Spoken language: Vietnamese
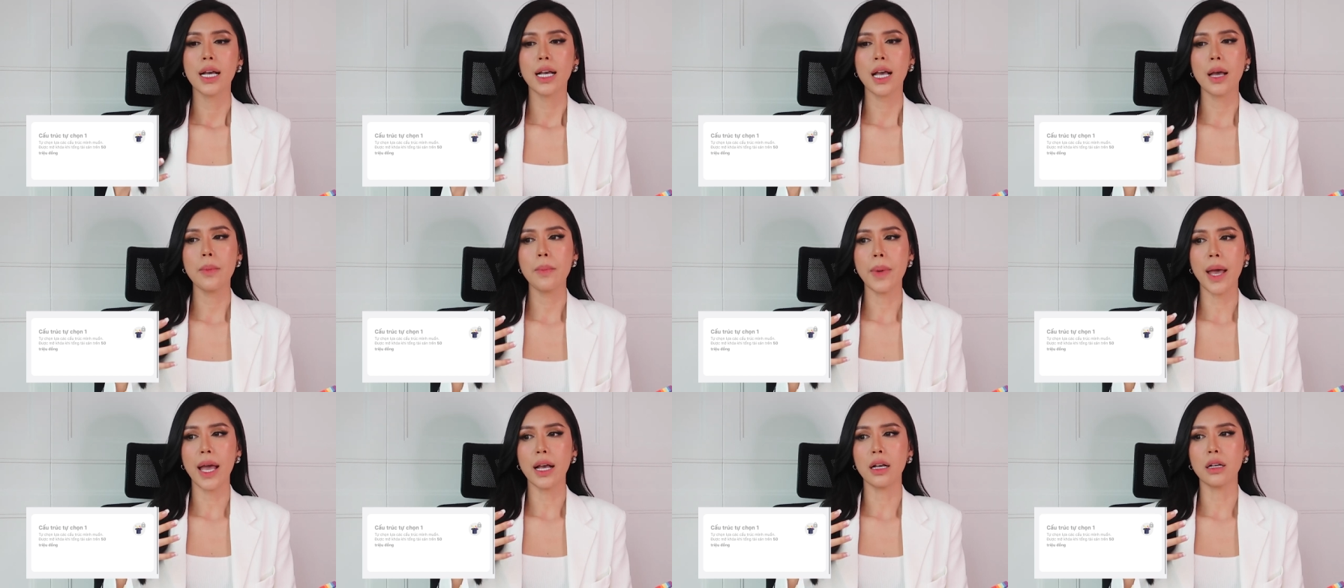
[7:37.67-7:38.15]

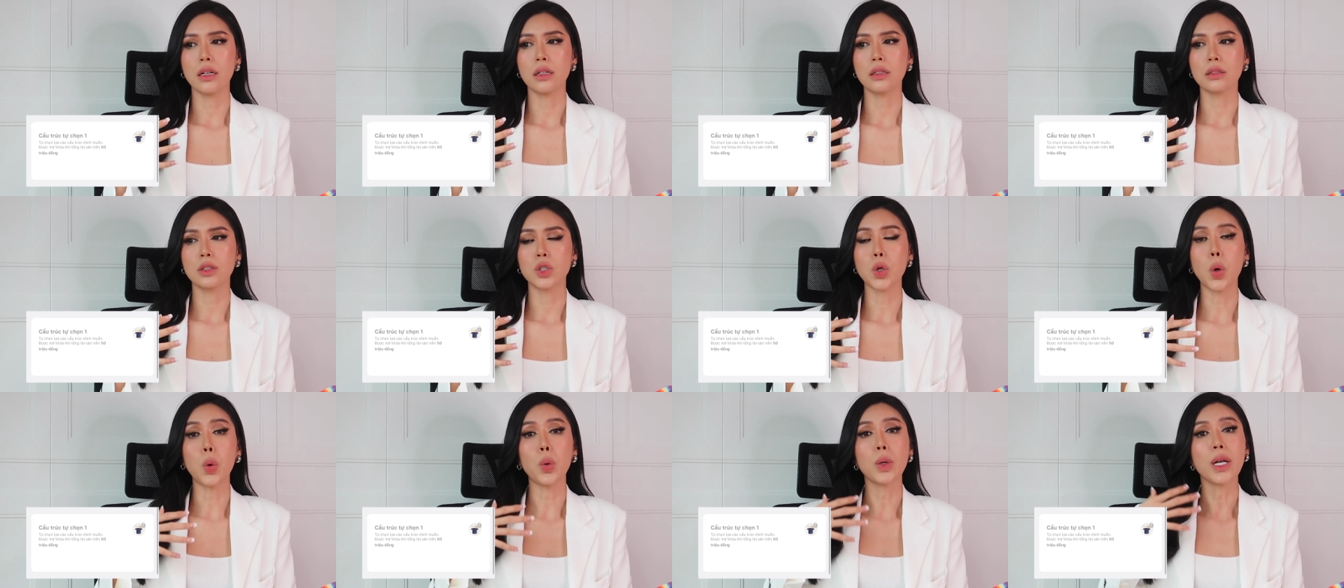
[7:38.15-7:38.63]
Các bạn
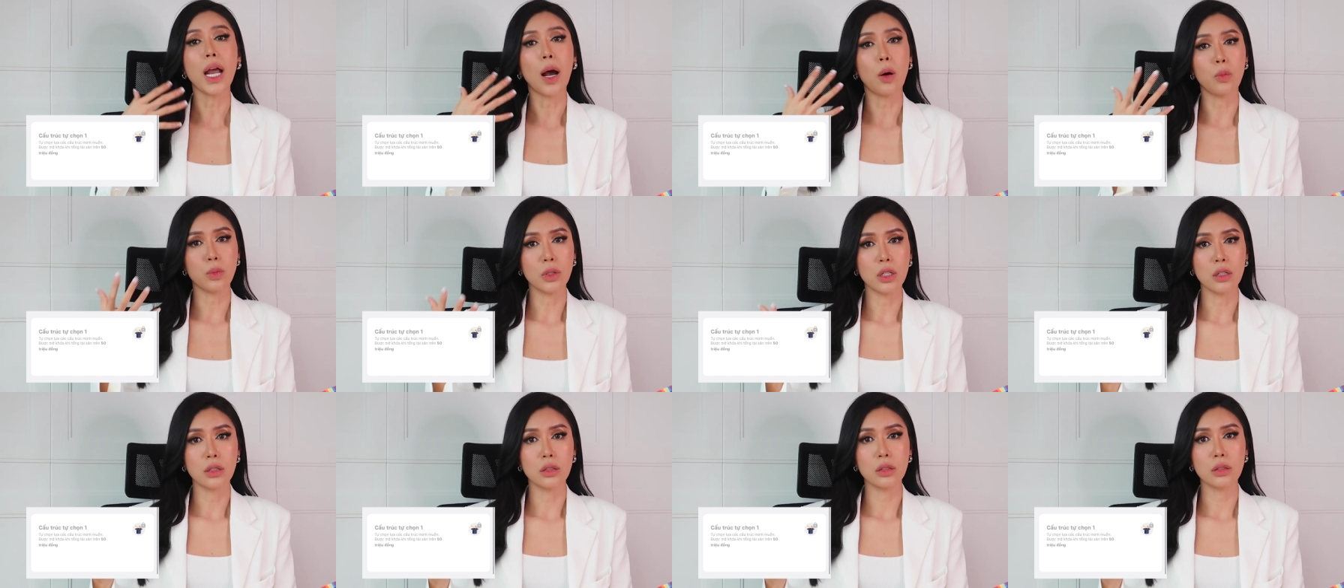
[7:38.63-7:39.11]
chủ
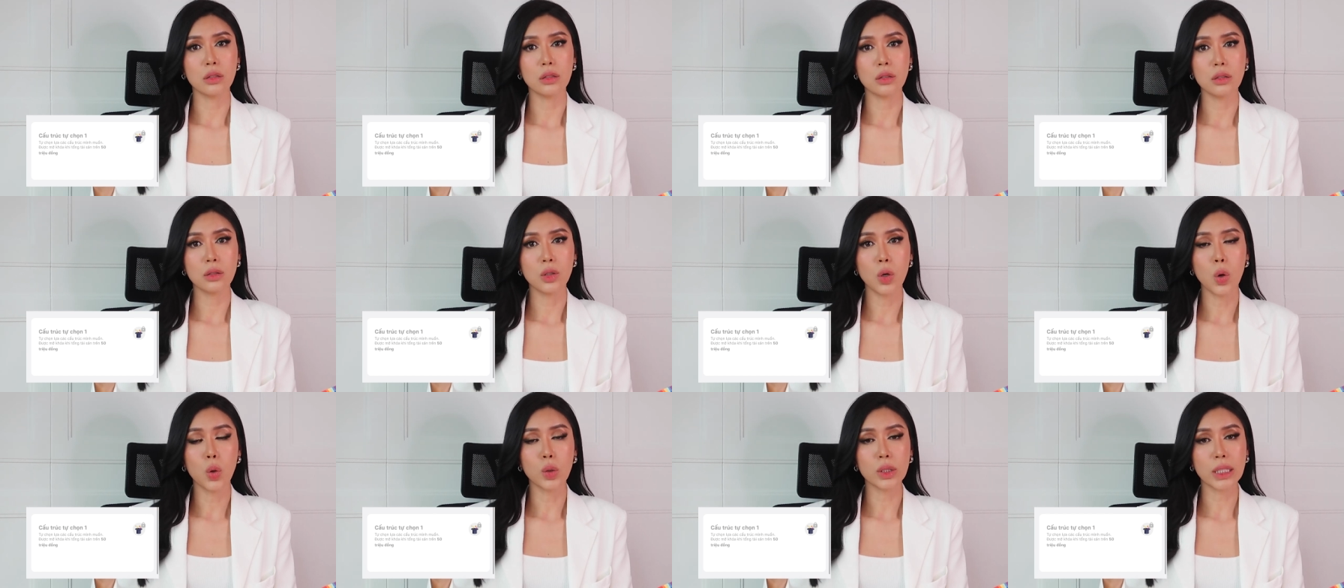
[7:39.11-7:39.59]
động được
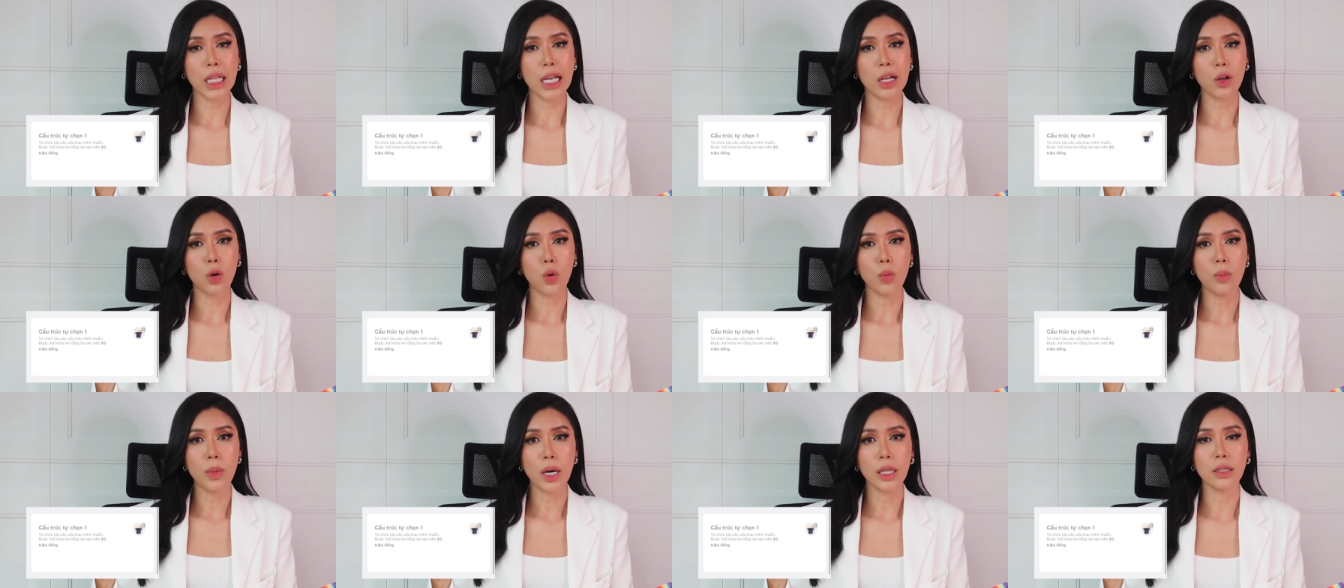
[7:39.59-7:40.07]
nguồn
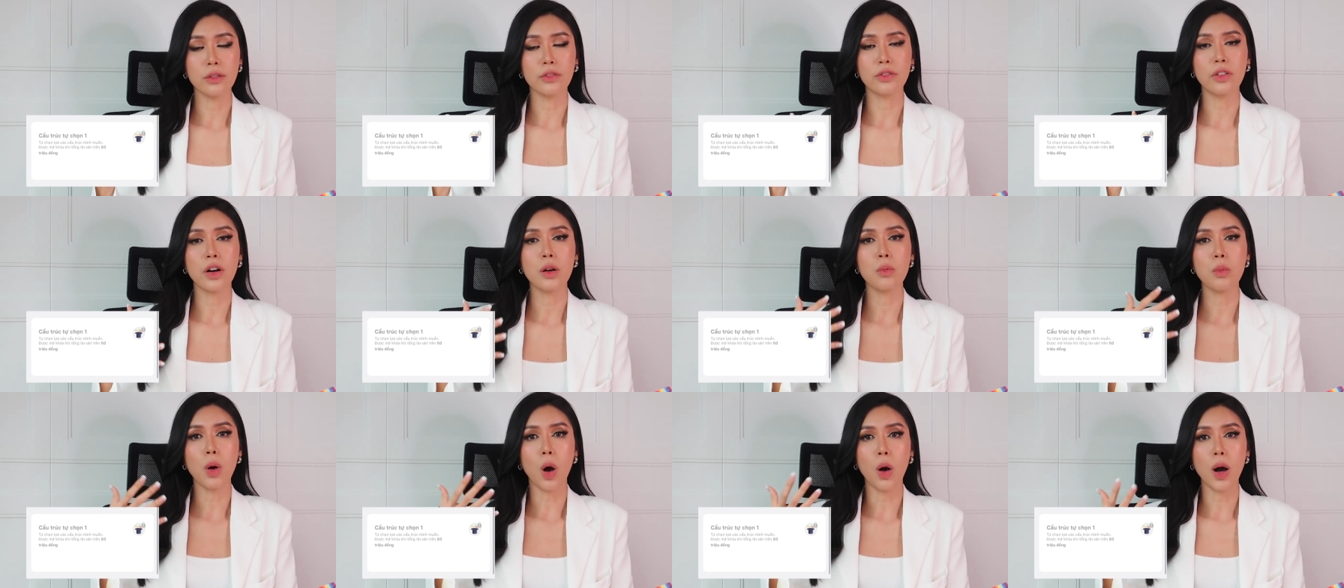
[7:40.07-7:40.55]
tiền của mình
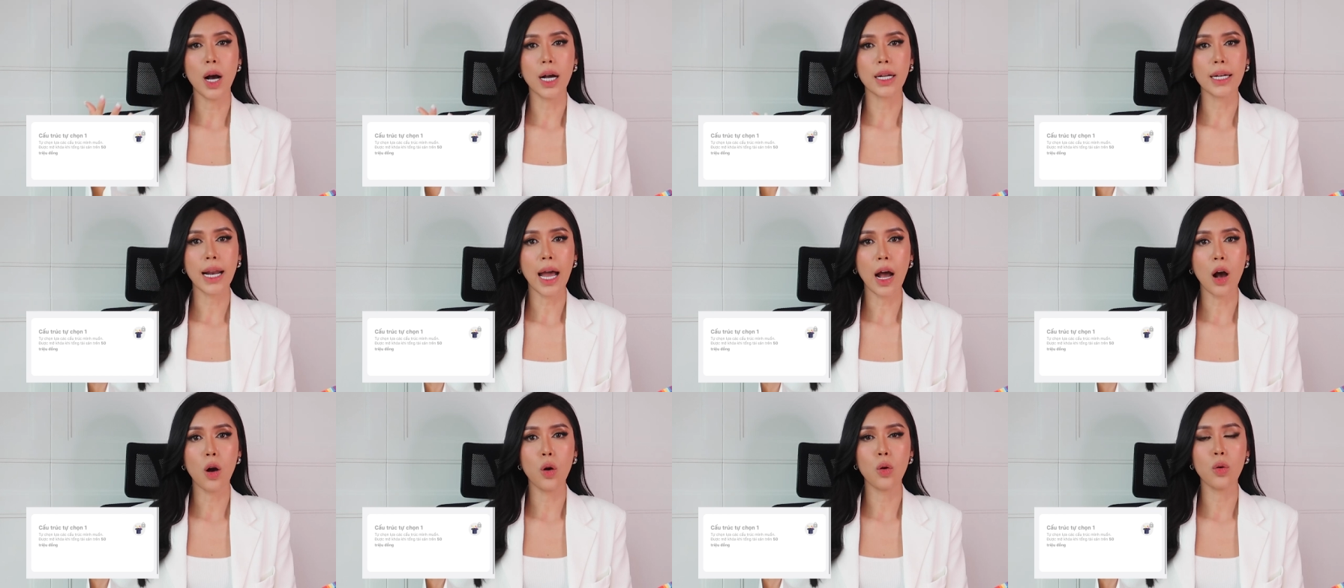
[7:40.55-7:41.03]
phân bổ ở
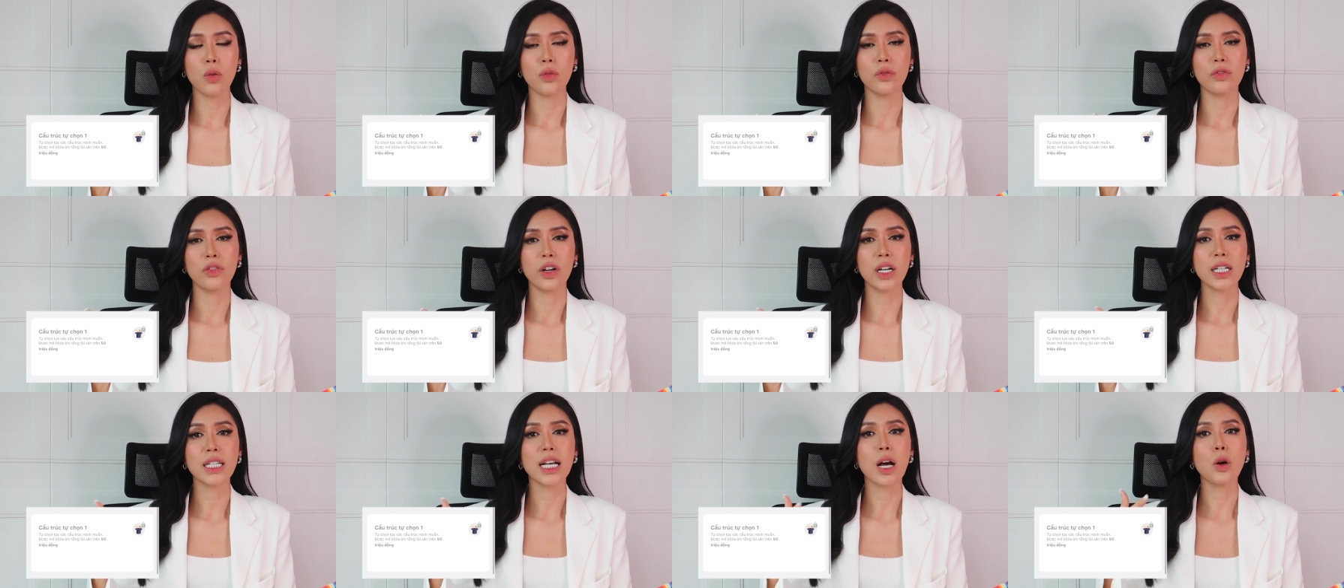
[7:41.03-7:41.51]
đâu
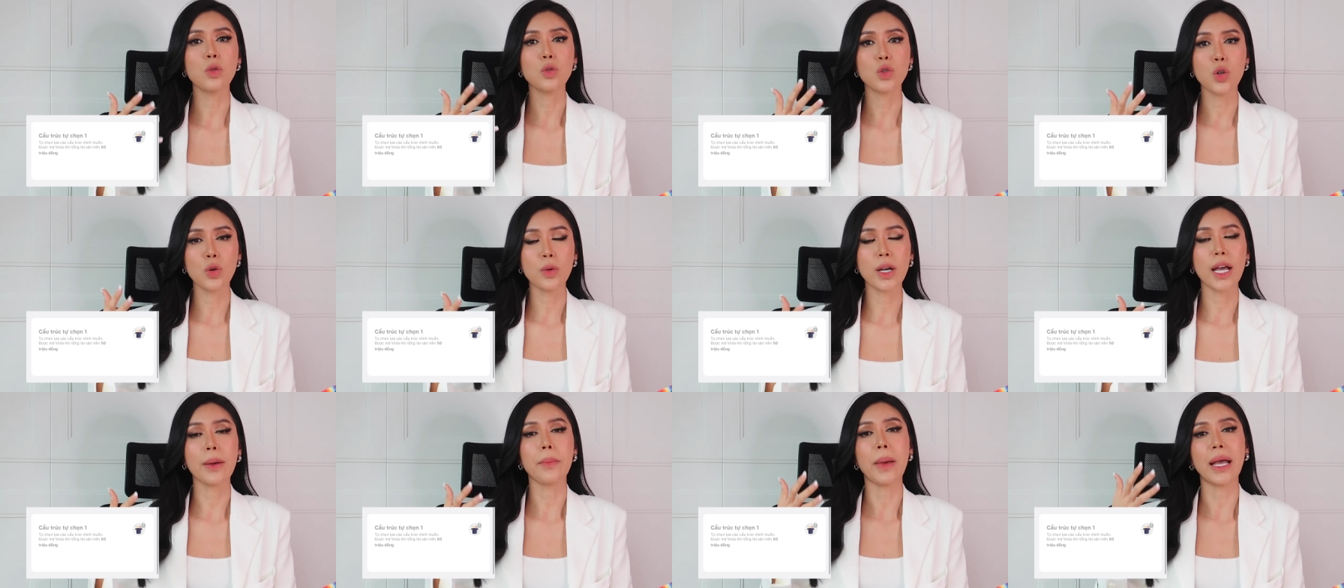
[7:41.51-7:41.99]
với cấu
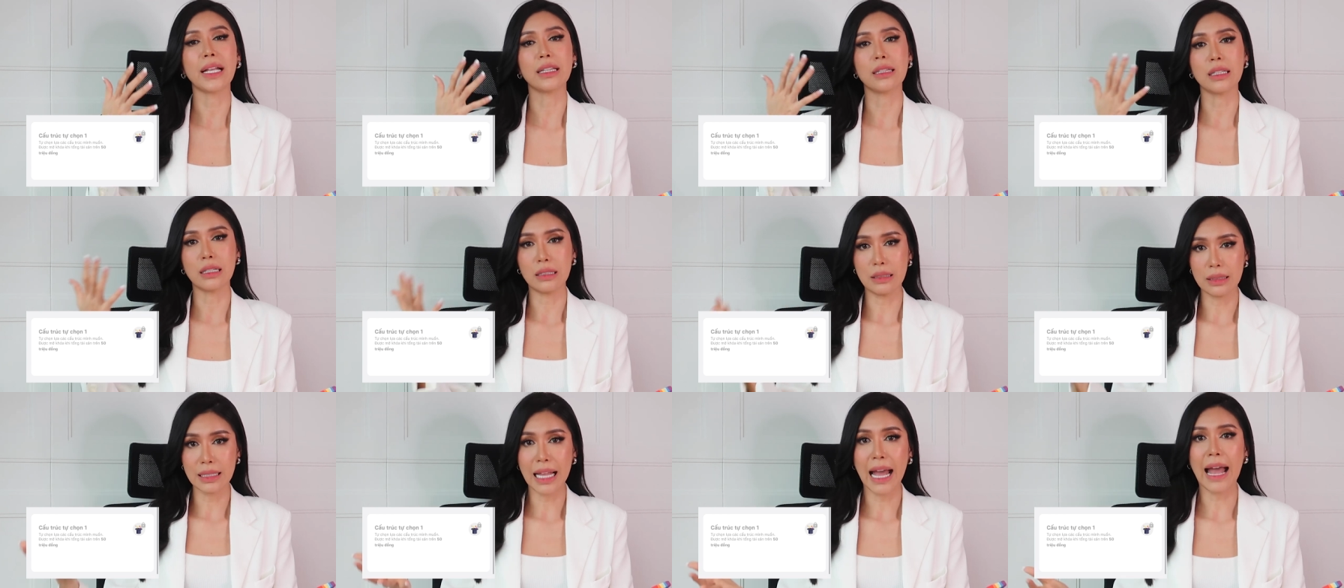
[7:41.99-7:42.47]
trúc các bạn
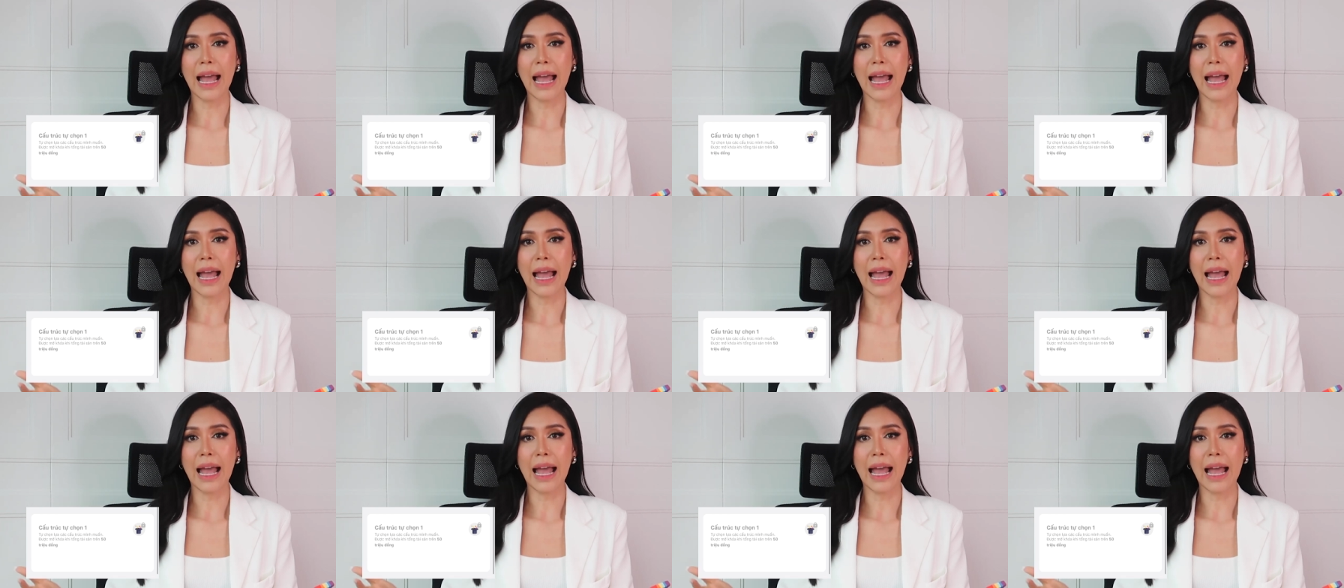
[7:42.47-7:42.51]
tự